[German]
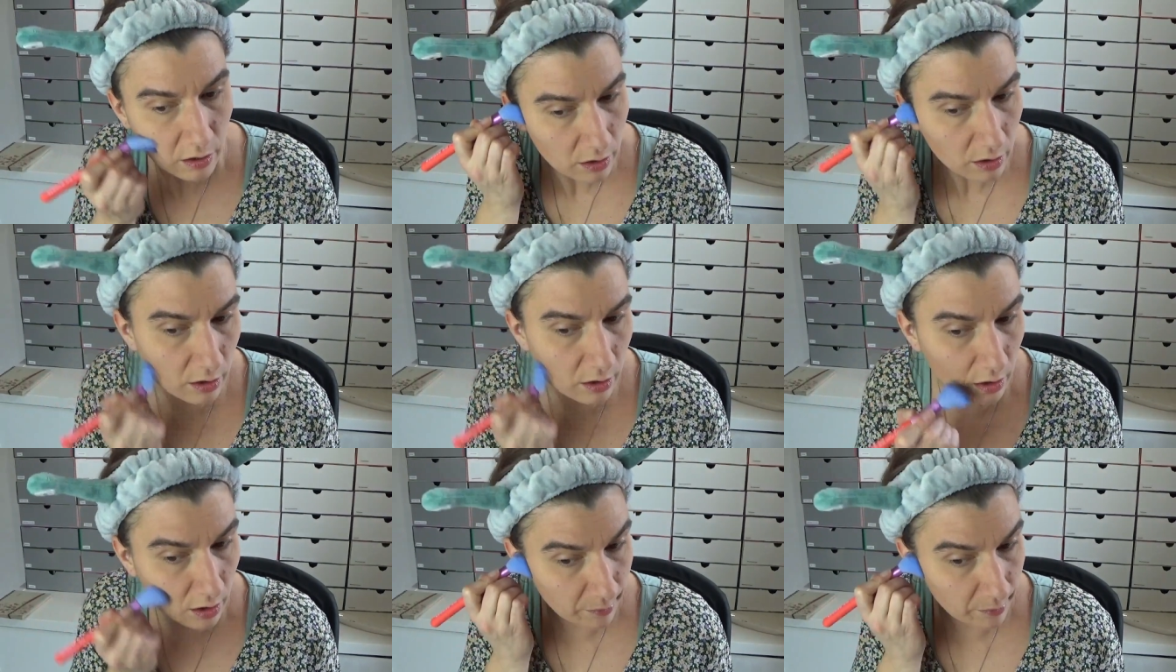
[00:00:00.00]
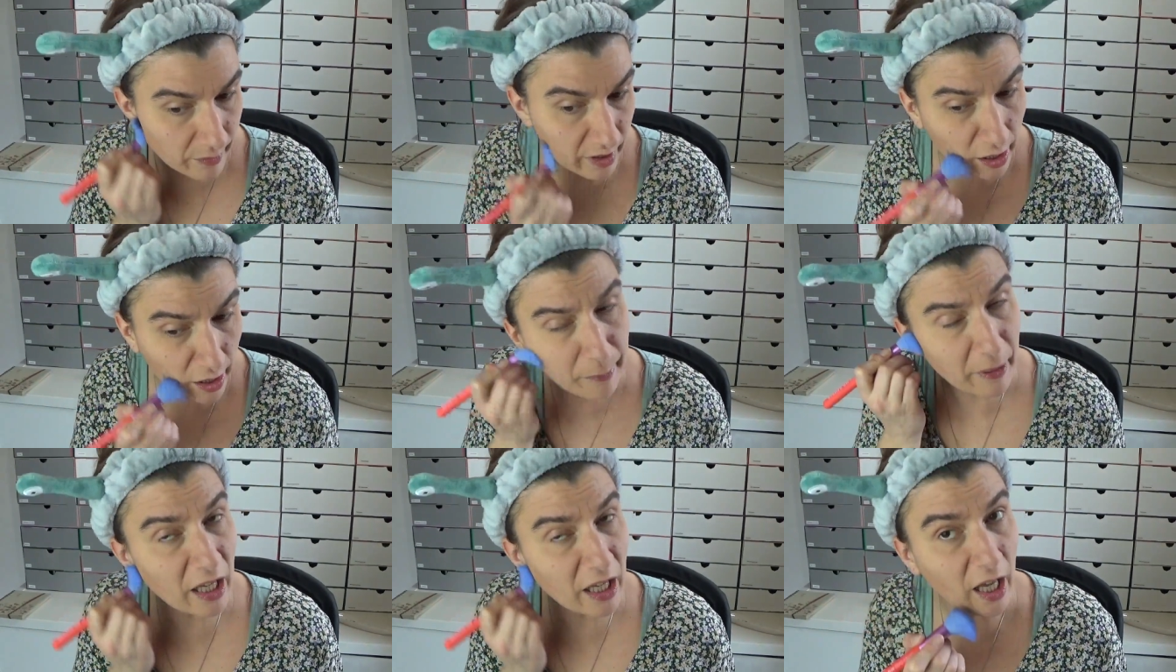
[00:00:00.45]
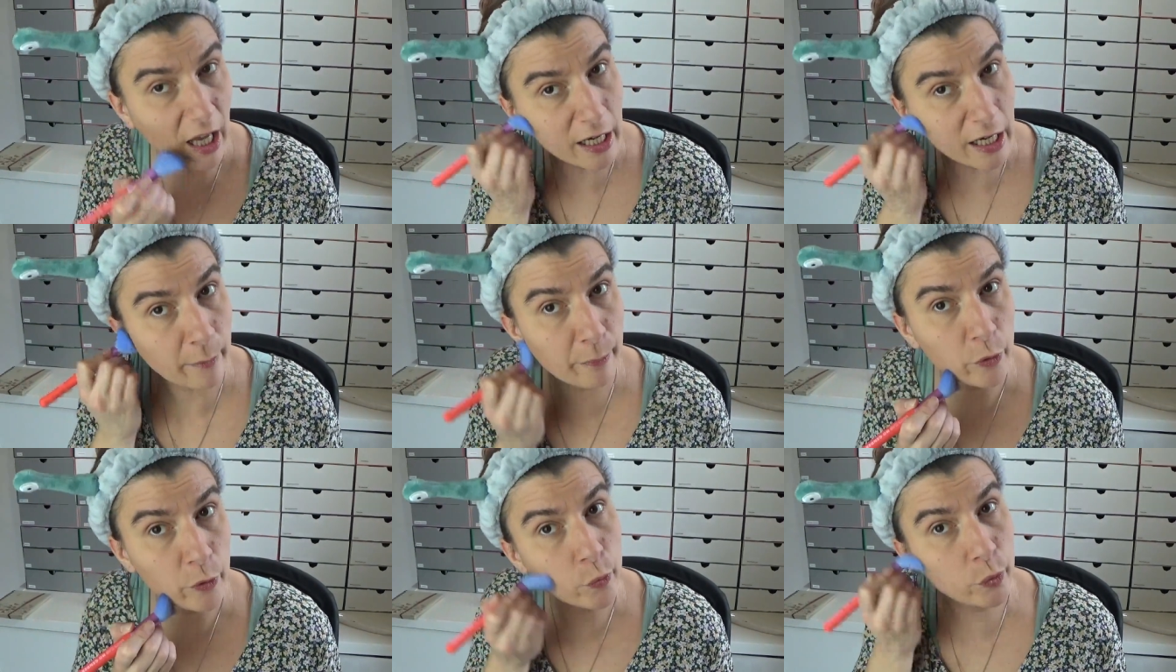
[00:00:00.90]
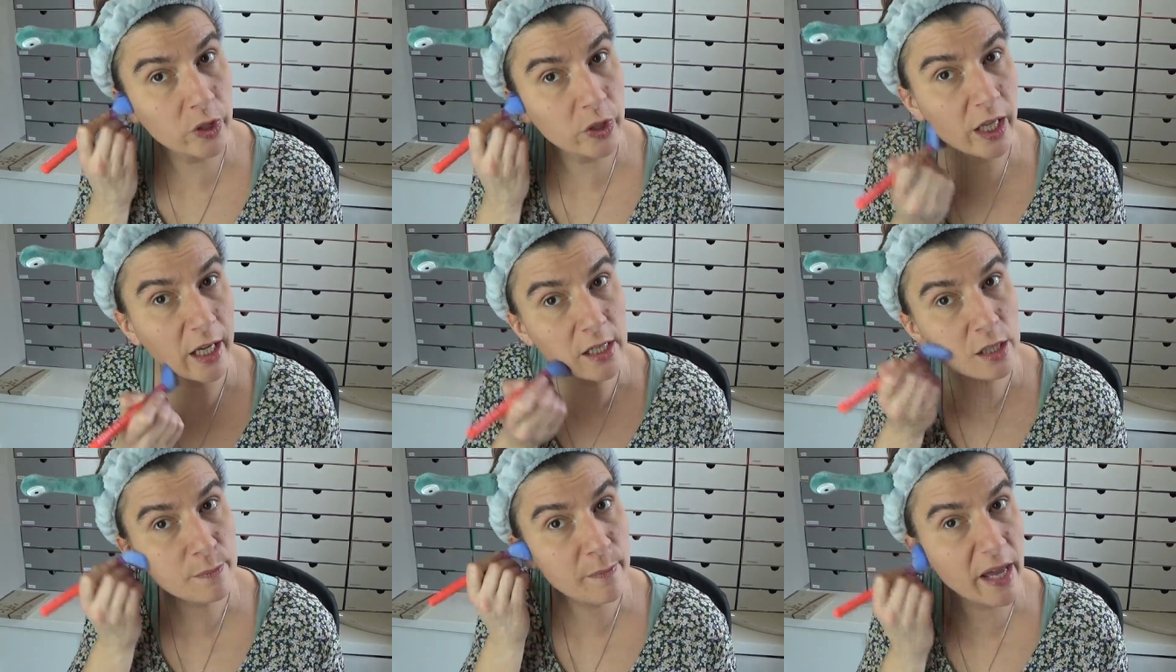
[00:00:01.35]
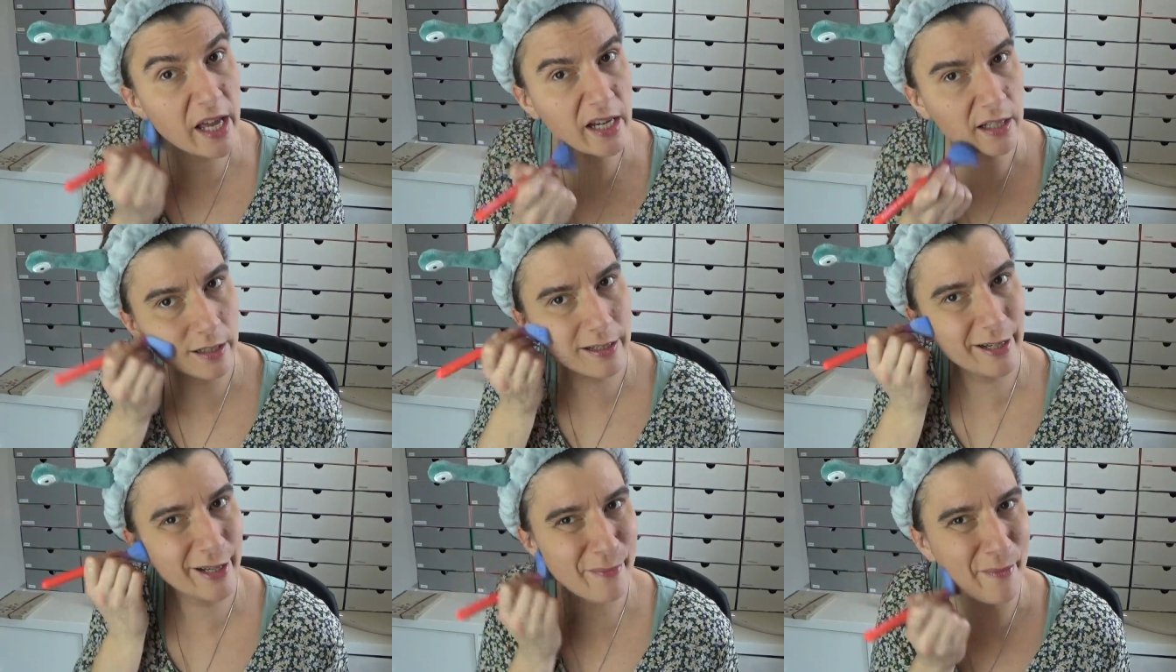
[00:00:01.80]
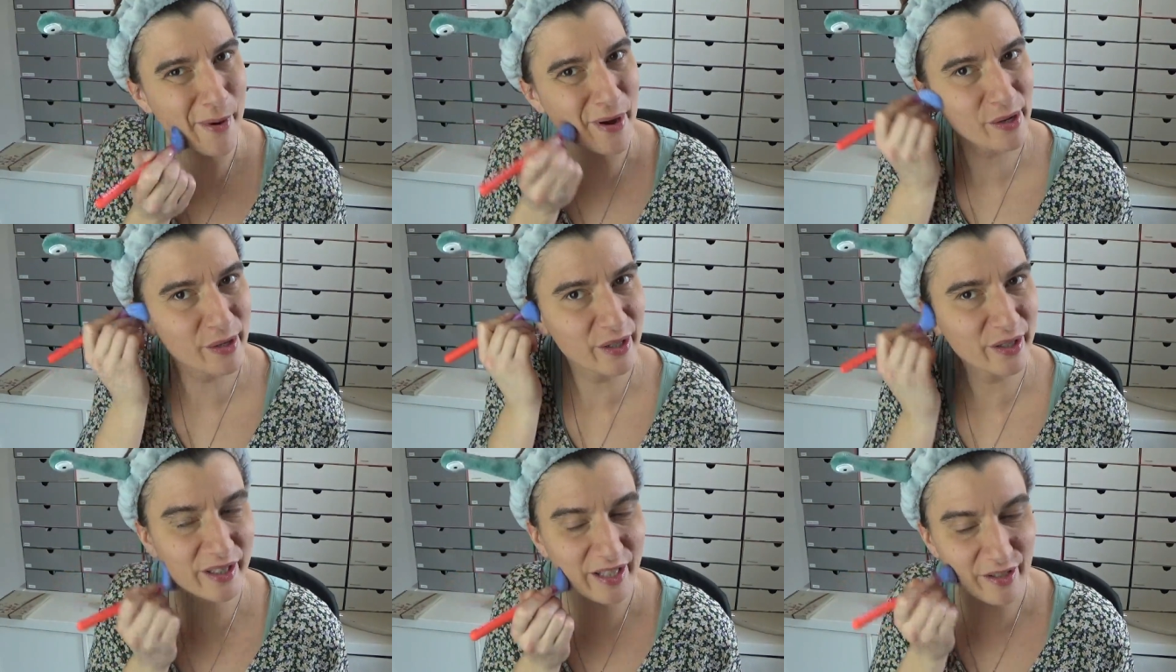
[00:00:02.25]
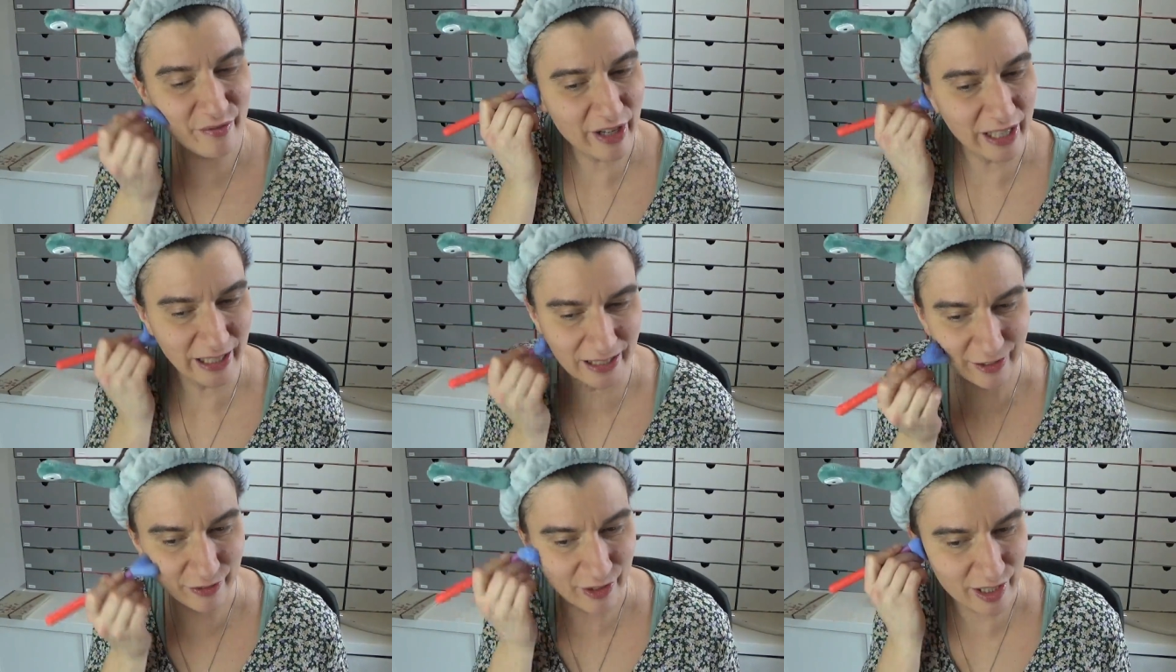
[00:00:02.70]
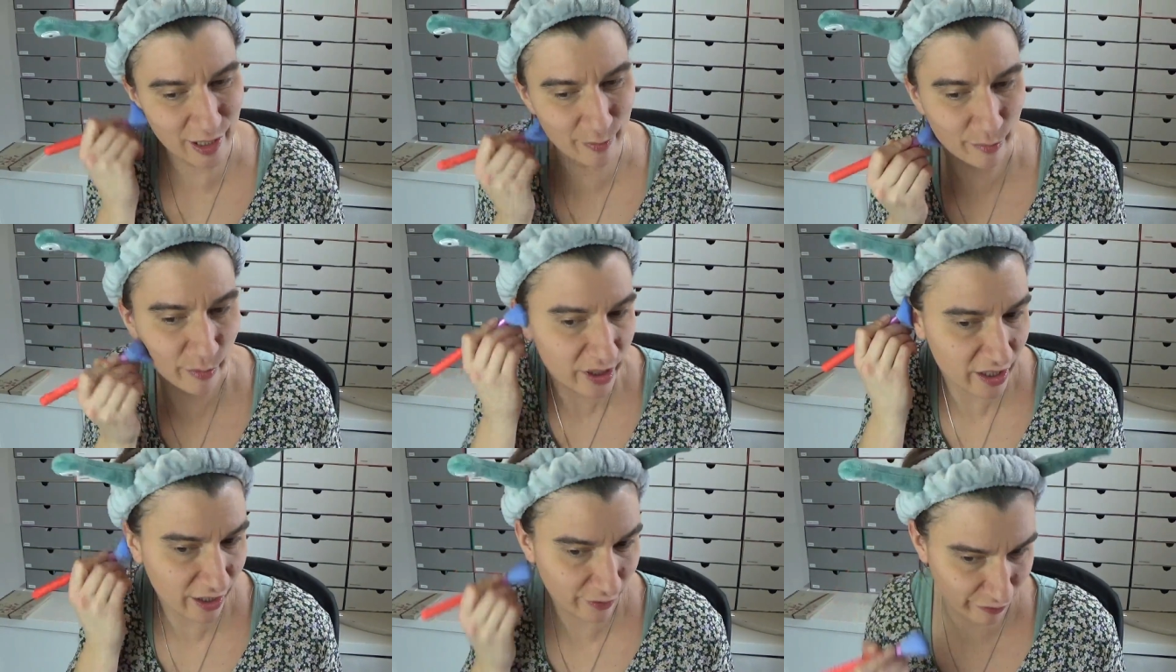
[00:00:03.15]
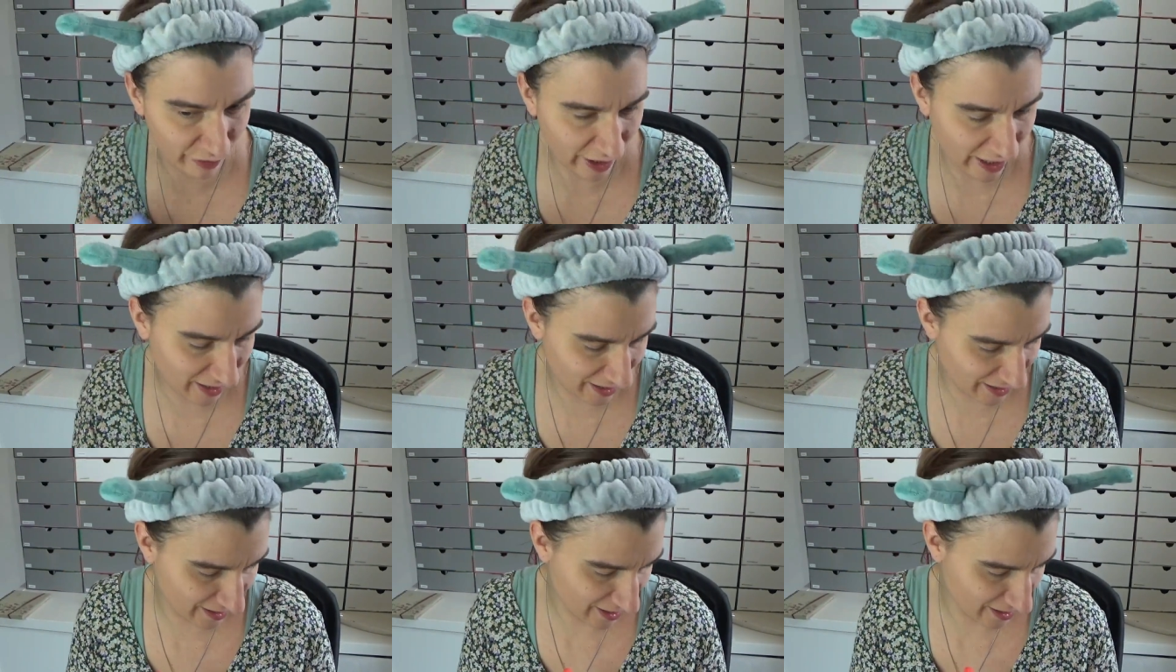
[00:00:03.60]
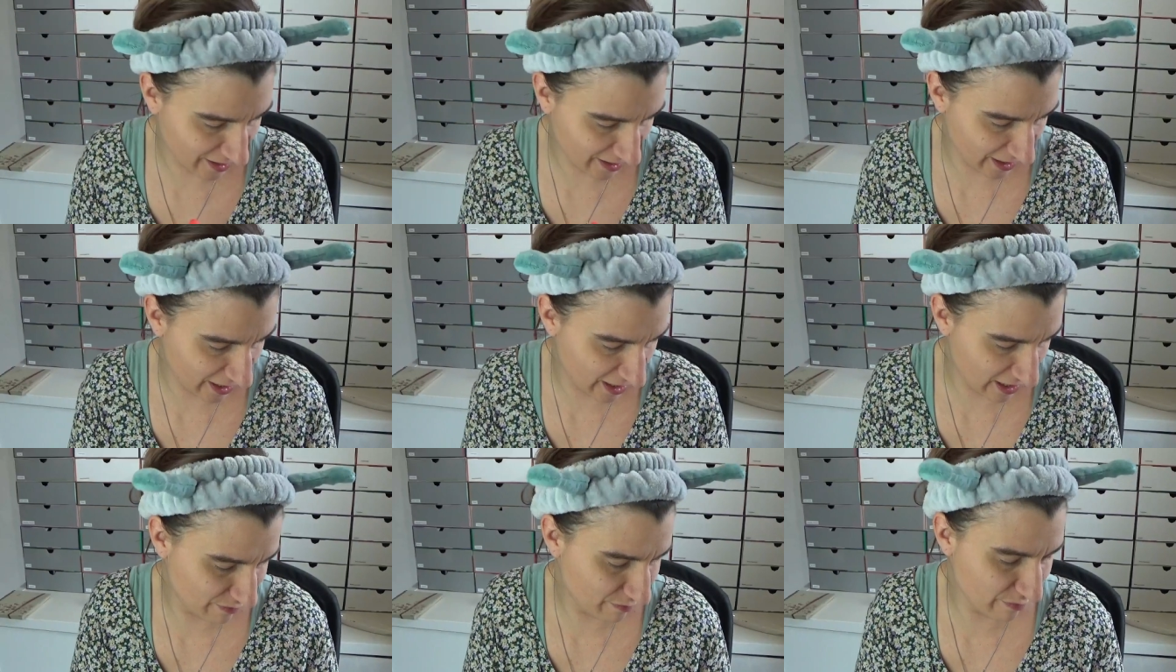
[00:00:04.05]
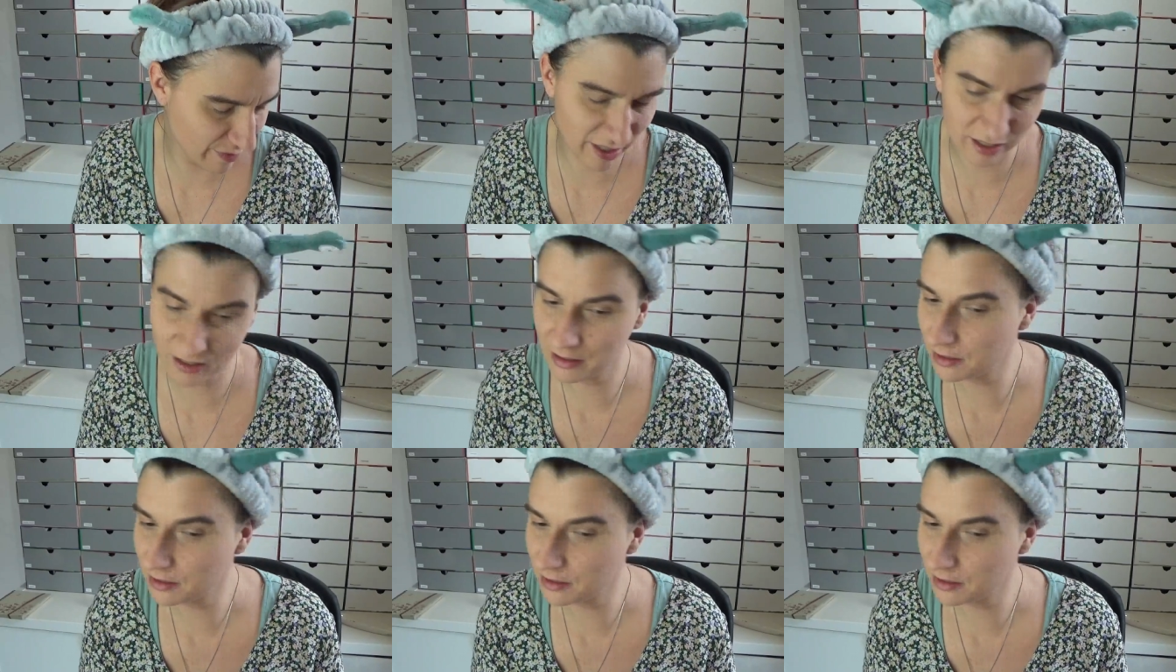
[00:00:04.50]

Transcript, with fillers: Ähm, ich bin keine Beauty-Expertin, ich mache die Welt, wie sie mir gefällt, sage ich immer.